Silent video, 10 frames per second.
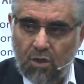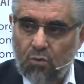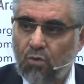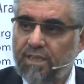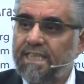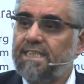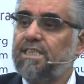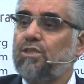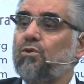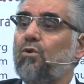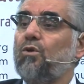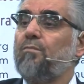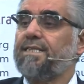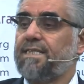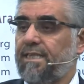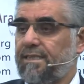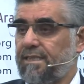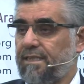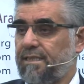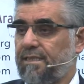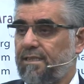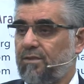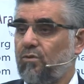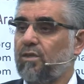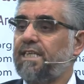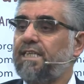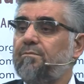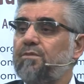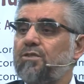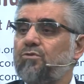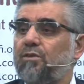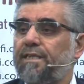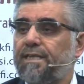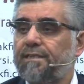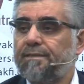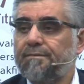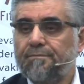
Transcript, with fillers: O getirdiği olmasaydı ona kim Rasul derdi?